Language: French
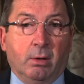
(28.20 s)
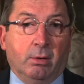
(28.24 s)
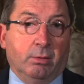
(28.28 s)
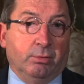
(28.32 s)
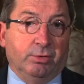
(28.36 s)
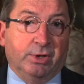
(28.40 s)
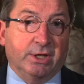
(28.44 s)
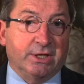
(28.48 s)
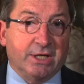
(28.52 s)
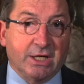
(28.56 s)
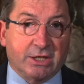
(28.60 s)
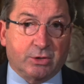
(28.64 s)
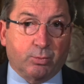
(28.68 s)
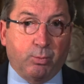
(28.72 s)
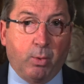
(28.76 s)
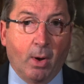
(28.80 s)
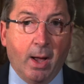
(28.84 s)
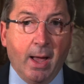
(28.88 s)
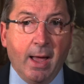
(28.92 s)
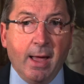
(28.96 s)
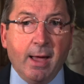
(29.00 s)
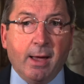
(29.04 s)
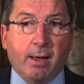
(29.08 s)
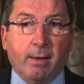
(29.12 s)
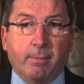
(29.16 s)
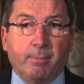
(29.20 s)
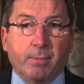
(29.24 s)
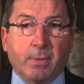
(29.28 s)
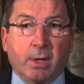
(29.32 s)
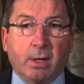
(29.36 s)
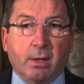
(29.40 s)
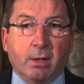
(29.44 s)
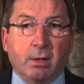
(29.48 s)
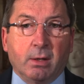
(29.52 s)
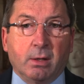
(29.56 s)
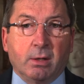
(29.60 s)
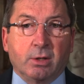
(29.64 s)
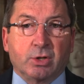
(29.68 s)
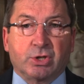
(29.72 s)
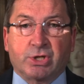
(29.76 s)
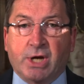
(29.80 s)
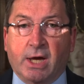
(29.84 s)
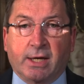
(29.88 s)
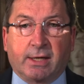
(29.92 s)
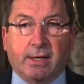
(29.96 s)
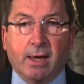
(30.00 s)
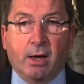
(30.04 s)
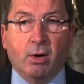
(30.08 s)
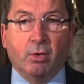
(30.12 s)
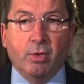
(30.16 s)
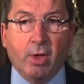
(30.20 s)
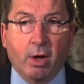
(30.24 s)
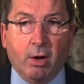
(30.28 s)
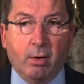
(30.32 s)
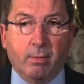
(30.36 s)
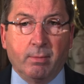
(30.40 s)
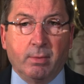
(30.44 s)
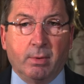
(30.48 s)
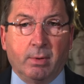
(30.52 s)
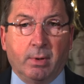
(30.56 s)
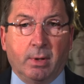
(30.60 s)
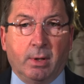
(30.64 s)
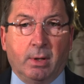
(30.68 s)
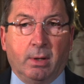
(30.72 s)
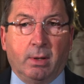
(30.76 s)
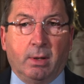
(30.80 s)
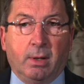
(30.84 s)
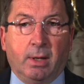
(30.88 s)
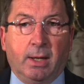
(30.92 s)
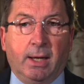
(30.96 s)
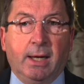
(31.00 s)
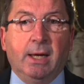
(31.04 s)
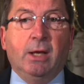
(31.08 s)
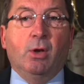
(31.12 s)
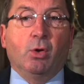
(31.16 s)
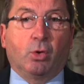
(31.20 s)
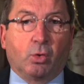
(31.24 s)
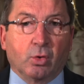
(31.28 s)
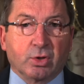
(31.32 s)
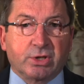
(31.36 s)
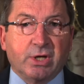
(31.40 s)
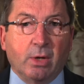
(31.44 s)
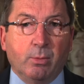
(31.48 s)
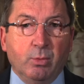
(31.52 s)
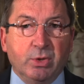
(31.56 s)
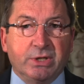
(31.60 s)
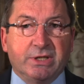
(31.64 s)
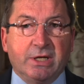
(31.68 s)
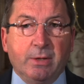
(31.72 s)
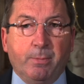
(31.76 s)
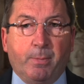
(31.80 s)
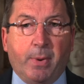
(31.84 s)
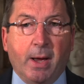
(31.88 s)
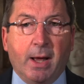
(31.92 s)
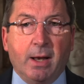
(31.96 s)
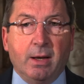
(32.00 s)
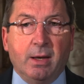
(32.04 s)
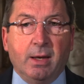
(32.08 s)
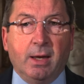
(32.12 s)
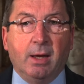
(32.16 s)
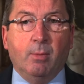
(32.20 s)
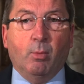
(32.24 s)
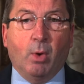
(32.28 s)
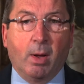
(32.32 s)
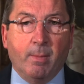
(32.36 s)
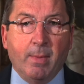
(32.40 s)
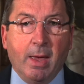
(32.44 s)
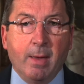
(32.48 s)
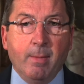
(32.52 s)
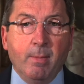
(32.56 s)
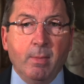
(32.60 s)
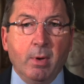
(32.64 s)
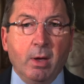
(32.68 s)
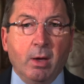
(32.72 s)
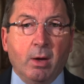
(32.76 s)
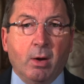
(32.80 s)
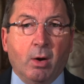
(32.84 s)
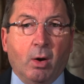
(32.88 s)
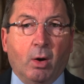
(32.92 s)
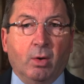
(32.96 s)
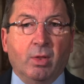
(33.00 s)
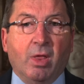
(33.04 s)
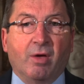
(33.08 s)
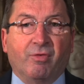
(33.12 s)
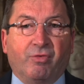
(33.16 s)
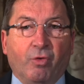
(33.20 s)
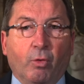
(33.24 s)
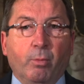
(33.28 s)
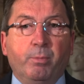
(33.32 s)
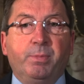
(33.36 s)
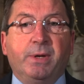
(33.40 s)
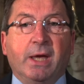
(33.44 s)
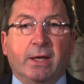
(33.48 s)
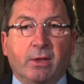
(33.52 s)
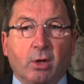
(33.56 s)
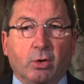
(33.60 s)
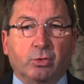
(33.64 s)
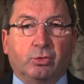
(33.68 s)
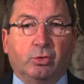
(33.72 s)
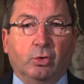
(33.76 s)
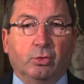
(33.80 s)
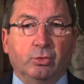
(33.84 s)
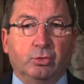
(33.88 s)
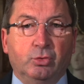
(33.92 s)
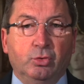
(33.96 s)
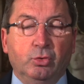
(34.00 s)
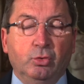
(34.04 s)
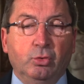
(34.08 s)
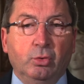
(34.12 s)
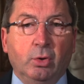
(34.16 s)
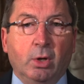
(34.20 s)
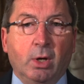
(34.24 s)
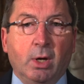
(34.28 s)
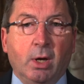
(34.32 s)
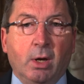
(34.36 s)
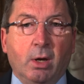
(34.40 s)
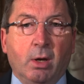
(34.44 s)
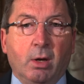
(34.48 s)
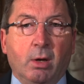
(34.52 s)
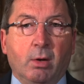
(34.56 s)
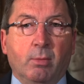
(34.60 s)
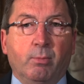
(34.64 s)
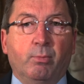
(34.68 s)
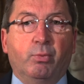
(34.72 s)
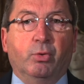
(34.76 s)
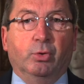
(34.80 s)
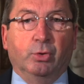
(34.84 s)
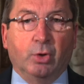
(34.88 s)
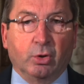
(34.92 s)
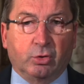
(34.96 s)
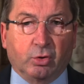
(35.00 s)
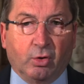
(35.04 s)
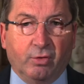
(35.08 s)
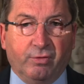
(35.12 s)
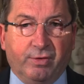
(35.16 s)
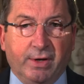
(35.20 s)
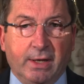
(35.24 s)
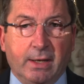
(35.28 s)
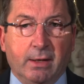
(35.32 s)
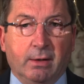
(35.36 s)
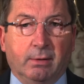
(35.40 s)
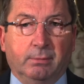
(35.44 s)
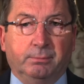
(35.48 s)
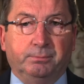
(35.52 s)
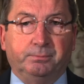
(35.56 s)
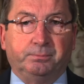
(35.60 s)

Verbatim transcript: Désespoir Chacun en a. Et le conseil municipal et moi-même en avons bien entendu pour notre ville.